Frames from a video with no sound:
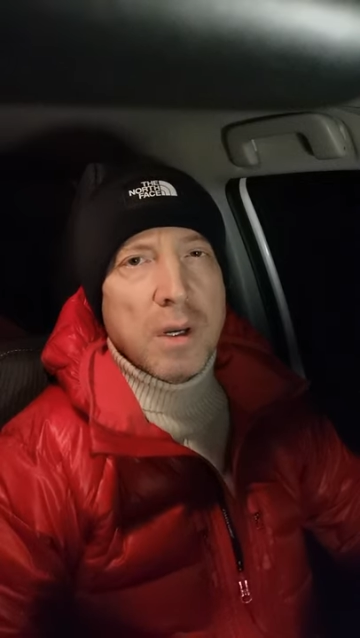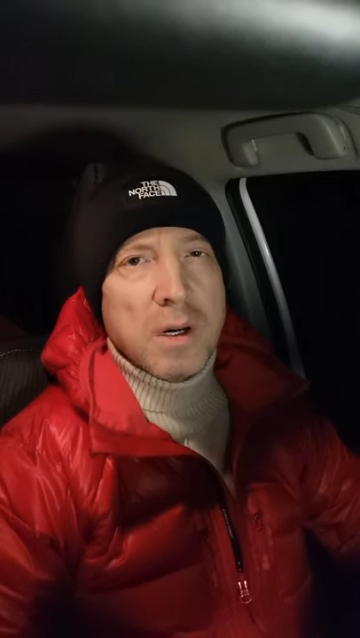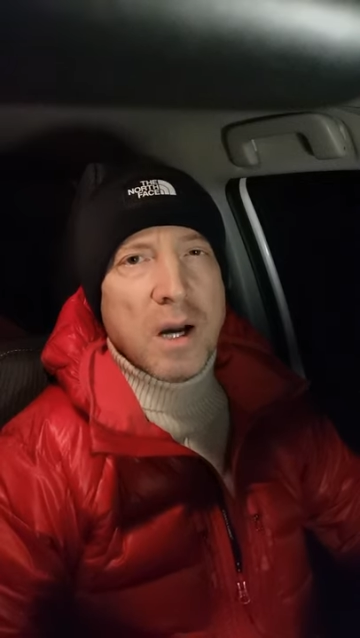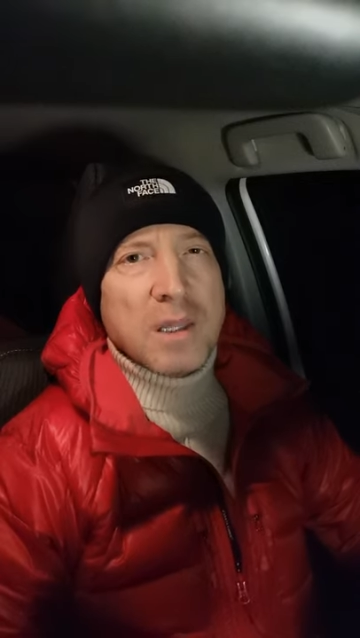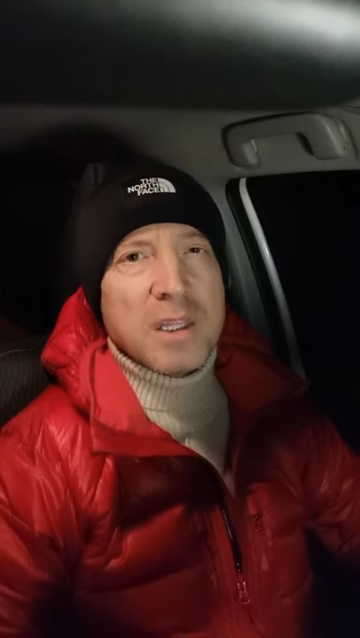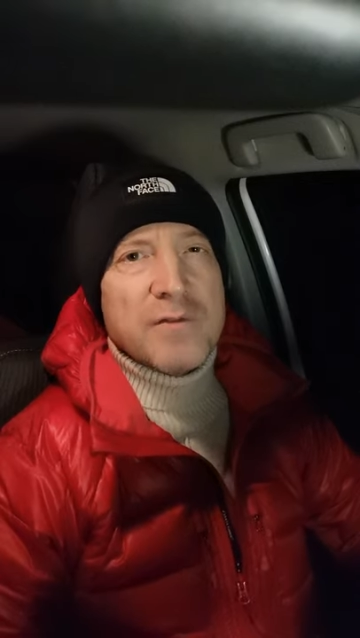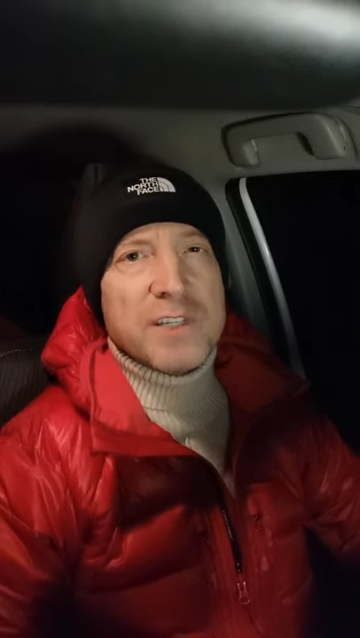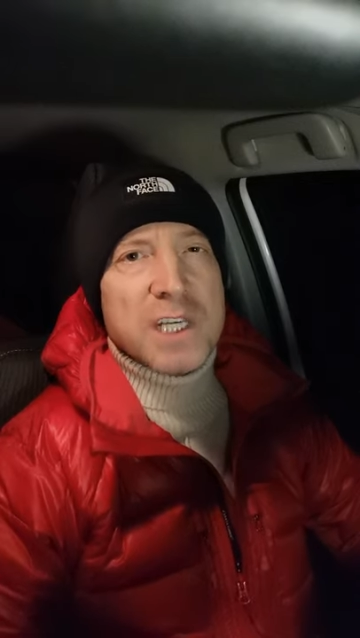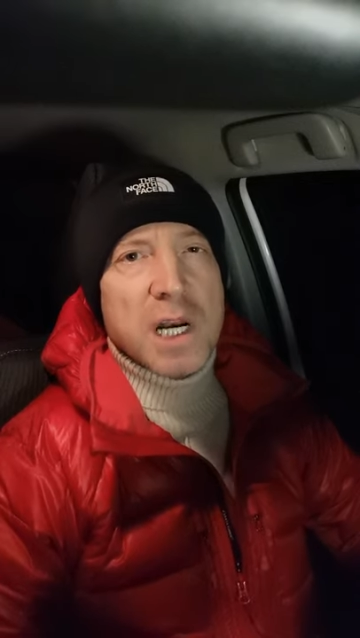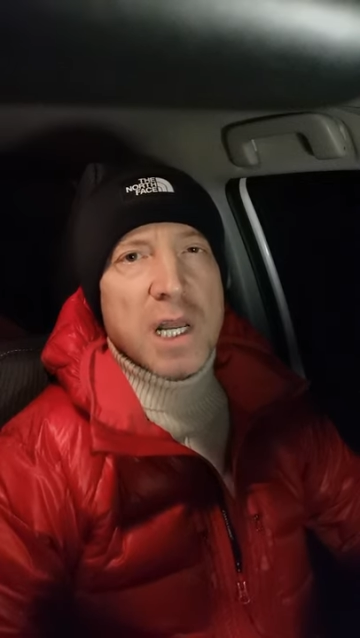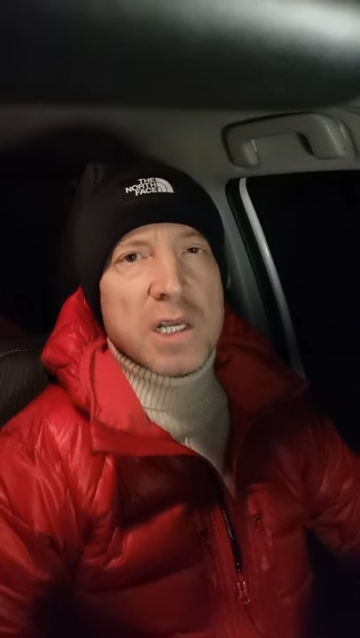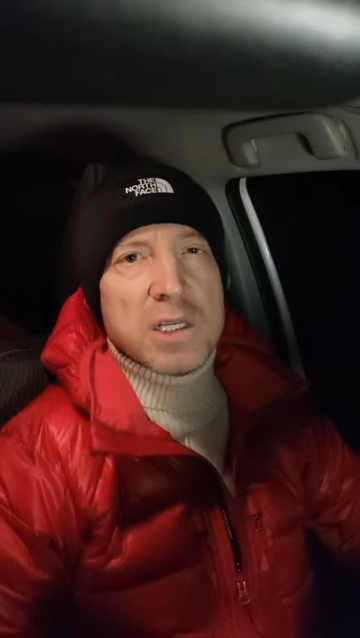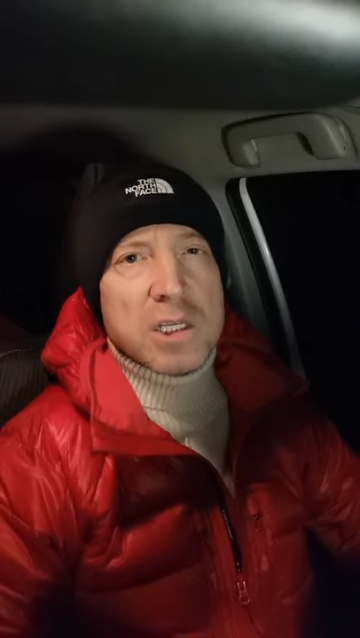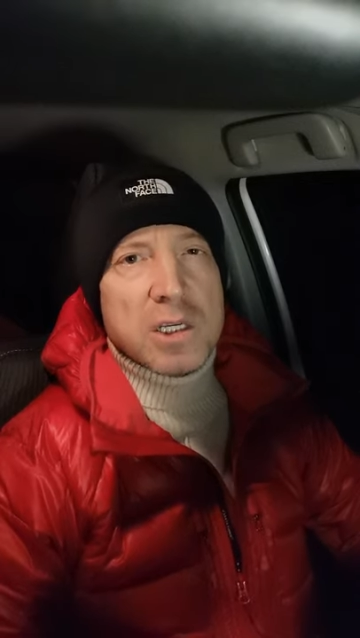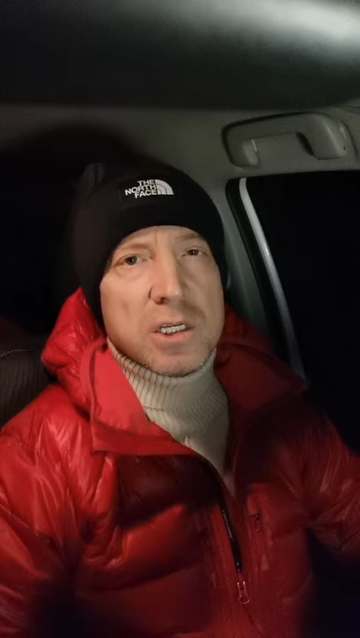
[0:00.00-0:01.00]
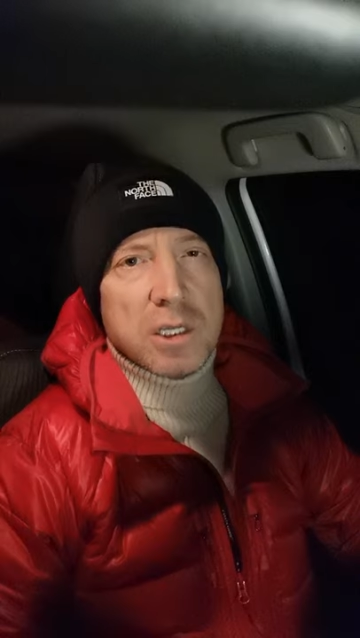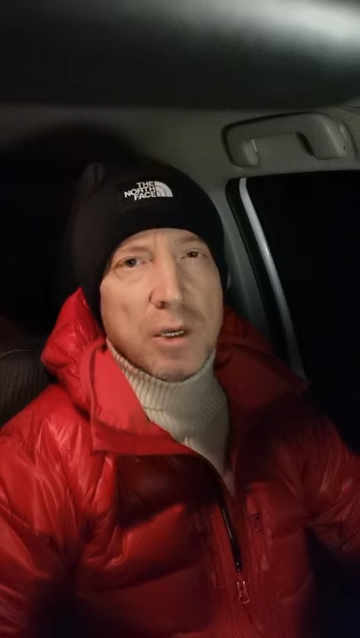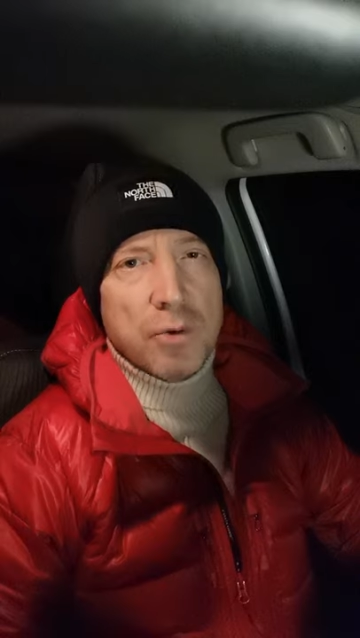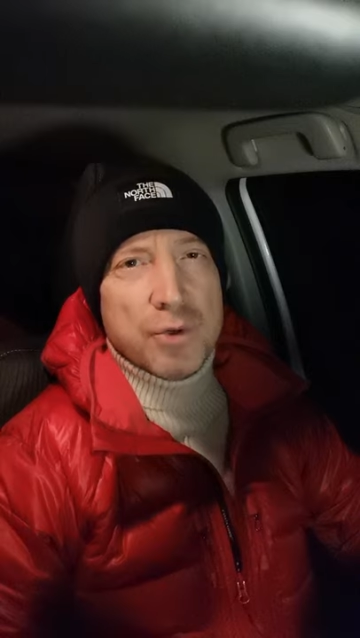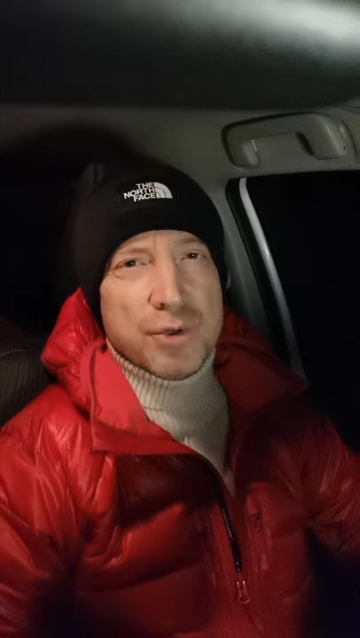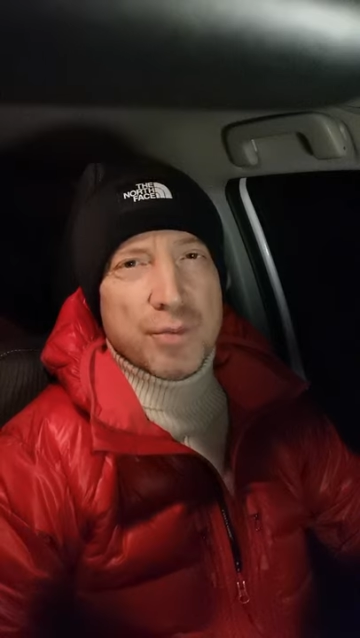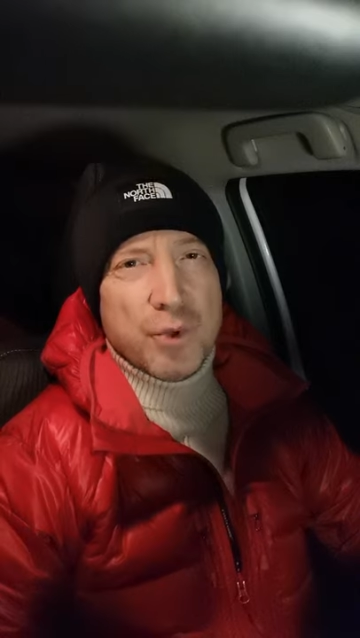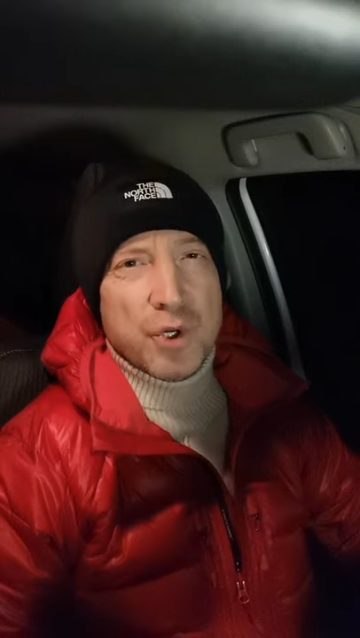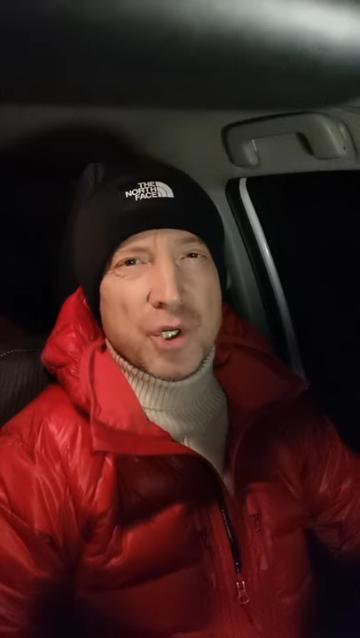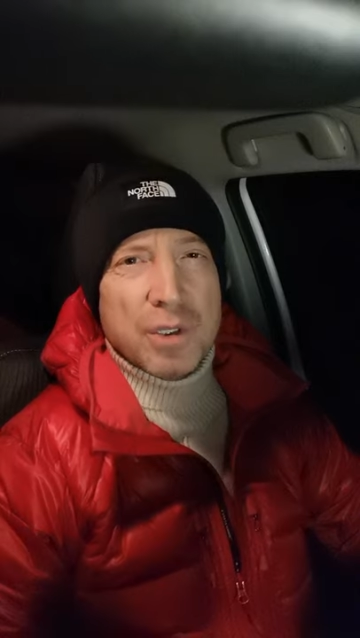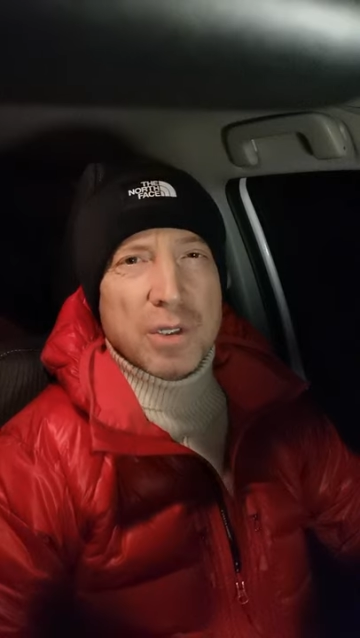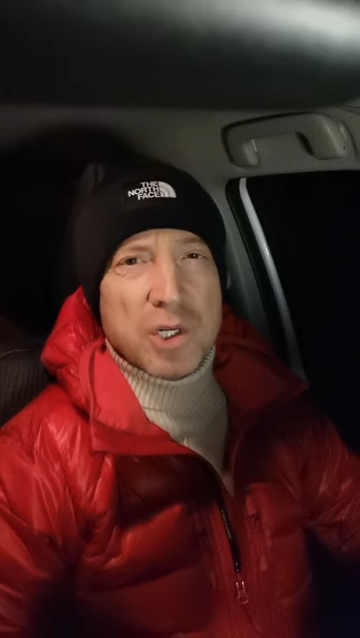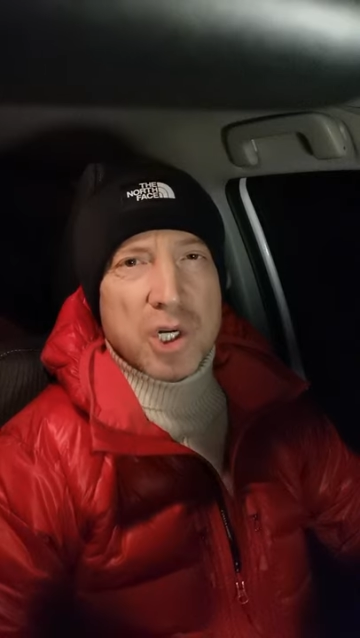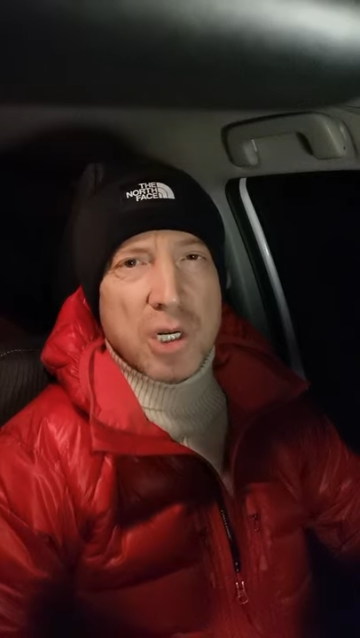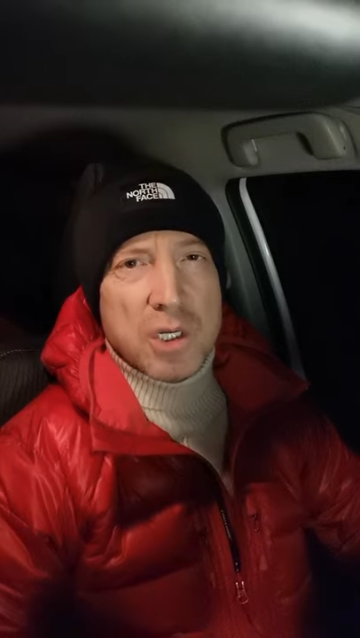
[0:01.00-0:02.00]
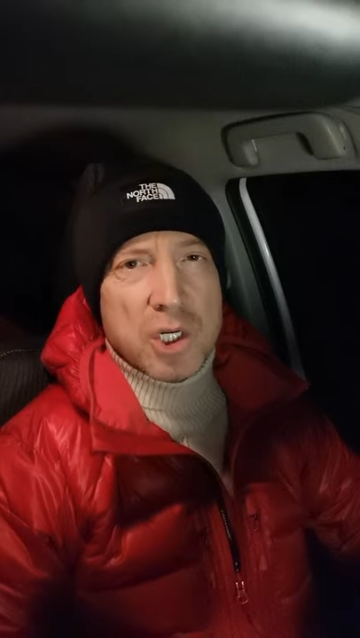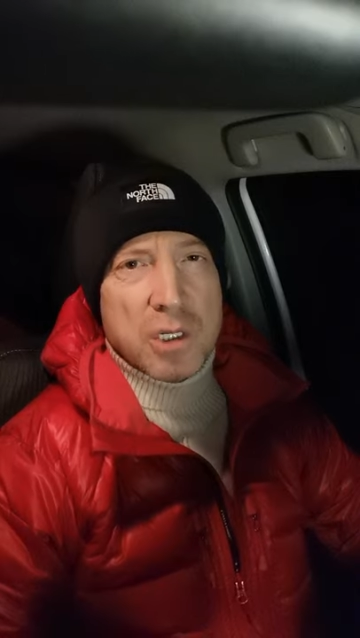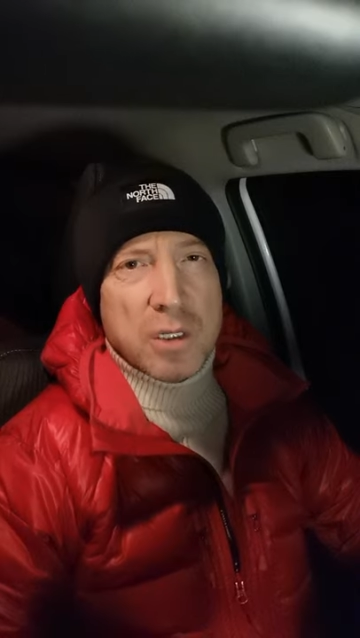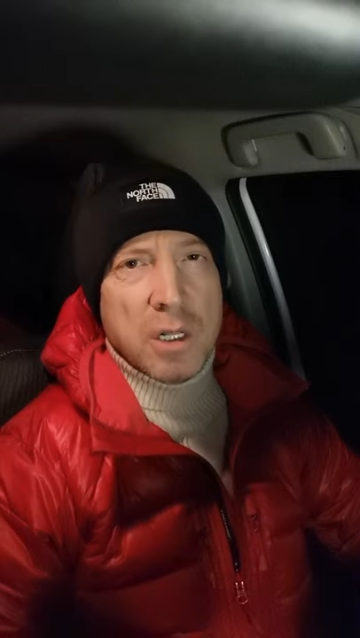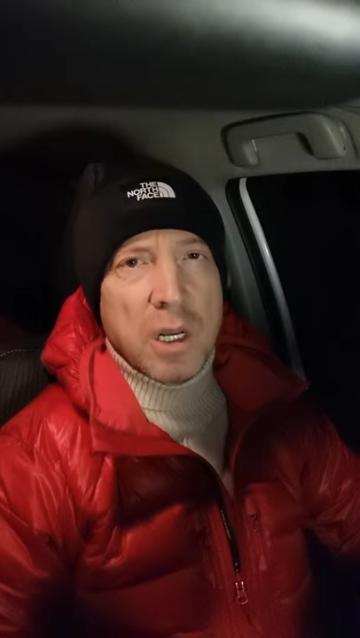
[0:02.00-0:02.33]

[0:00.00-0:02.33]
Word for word: как на Вселенский союз мужчин и женщин,